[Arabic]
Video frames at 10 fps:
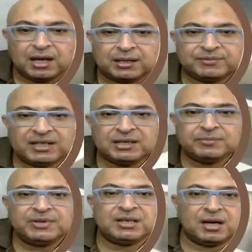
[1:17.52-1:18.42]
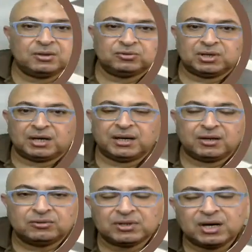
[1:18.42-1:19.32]
هنبتدي بهيونداي
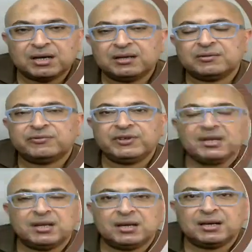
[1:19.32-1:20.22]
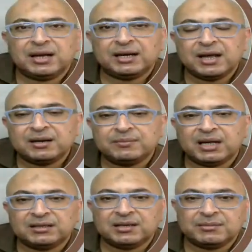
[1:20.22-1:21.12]
هيونداي في الإحلال
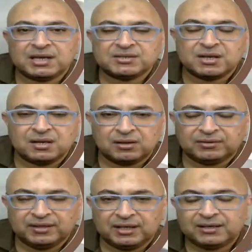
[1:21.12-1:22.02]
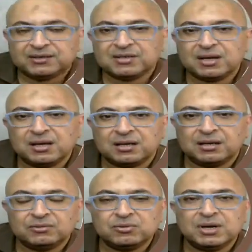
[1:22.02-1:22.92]
مقدمة سيارتين
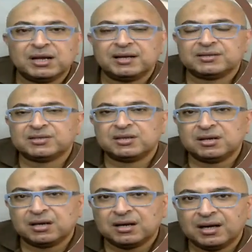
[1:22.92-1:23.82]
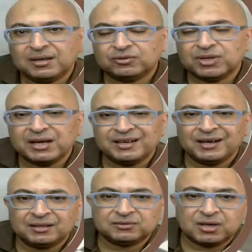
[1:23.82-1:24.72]
السيارة الأولى هي سيارة هيونداي
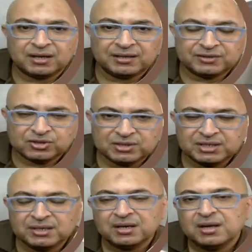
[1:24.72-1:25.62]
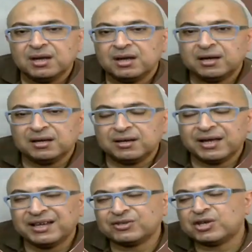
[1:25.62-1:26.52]
الانترا اتش دي اللي
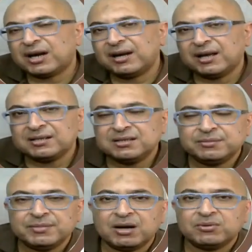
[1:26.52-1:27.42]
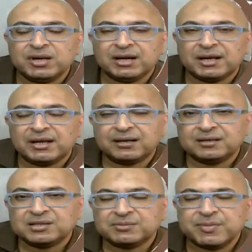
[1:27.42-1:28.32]
هي شكل قديم قوي اللي
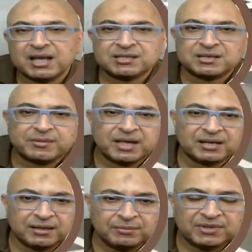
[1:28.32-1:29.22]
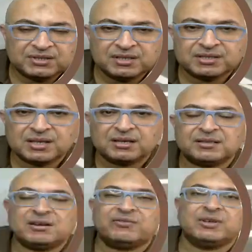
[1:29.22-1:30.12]
كان اسمها زمان ام دي سنة
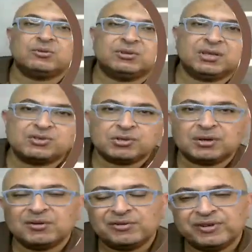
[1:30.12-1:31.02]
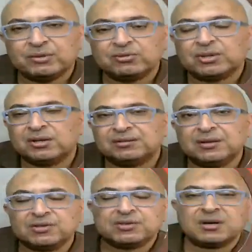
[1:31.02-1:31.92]
2012 أو
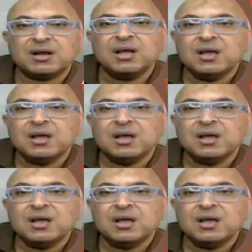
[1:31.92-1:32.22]
2013